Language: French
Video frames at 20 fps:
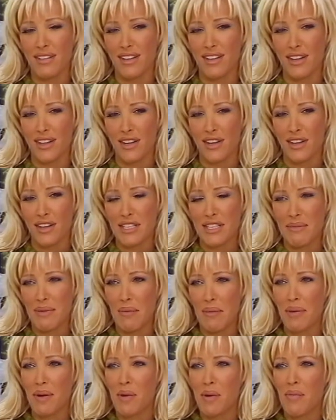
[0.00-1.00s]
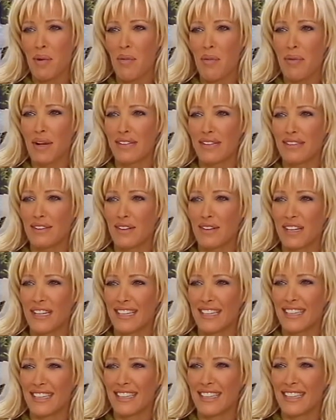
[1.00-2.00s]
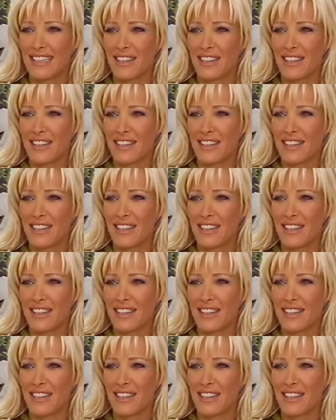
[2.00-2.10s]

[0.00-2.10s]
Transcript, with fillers: mais euh, j'aimerais pas qu'on me remplace, quoi.